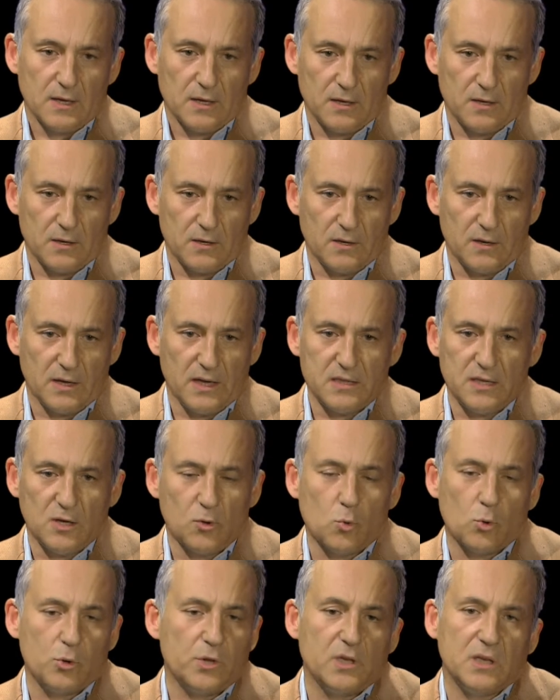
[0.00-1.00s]
eh, e di
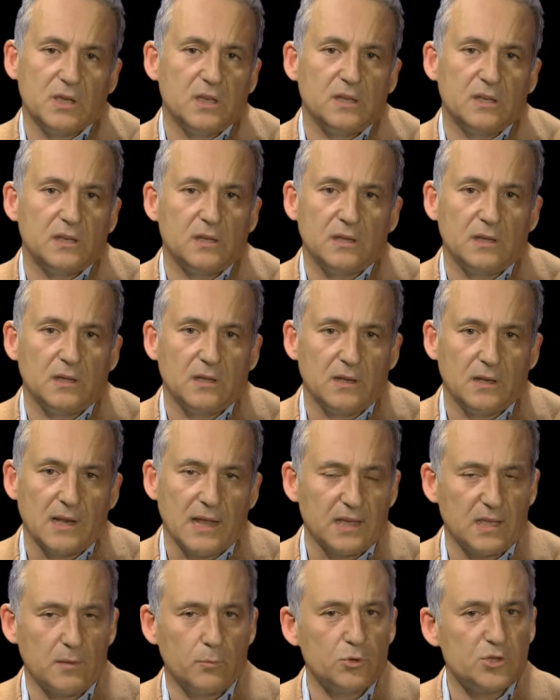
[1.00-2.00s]
cui
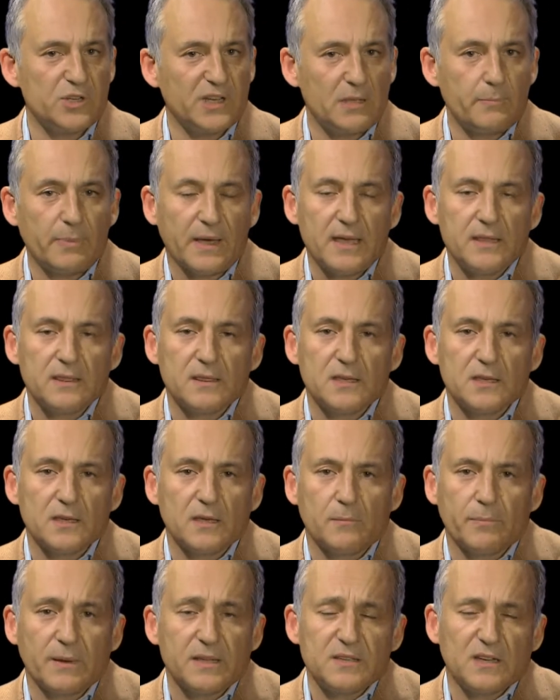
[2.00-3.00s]
l'Archibugi
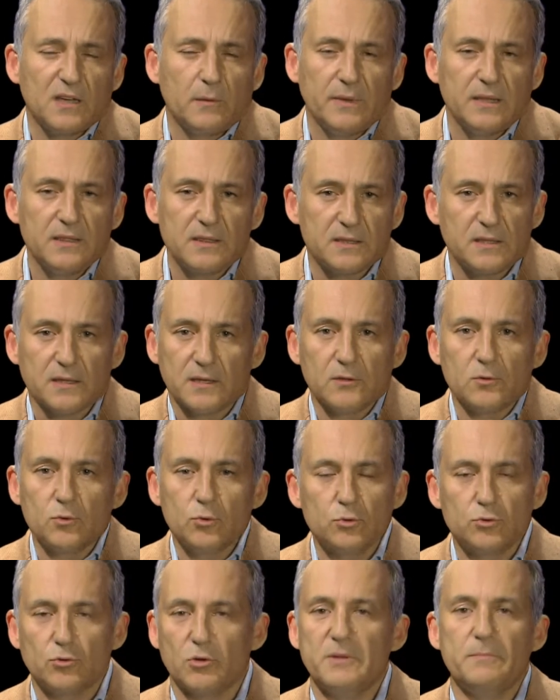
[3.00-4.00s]
riprende praticamente
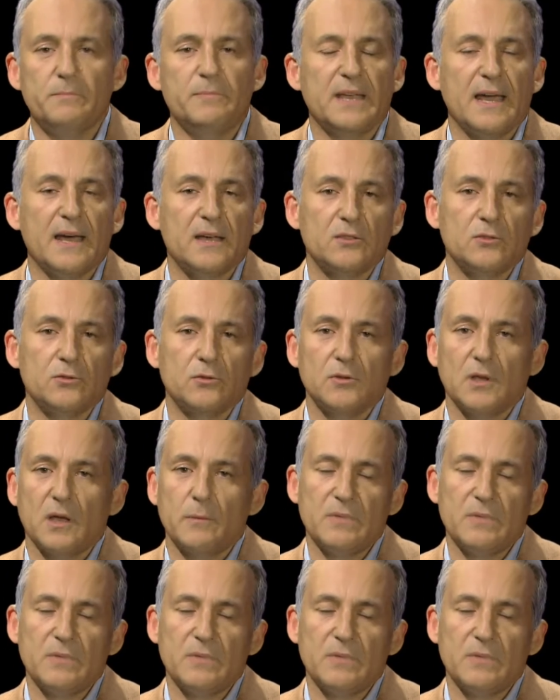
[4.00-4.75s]
tutto l'immagine l'impianto.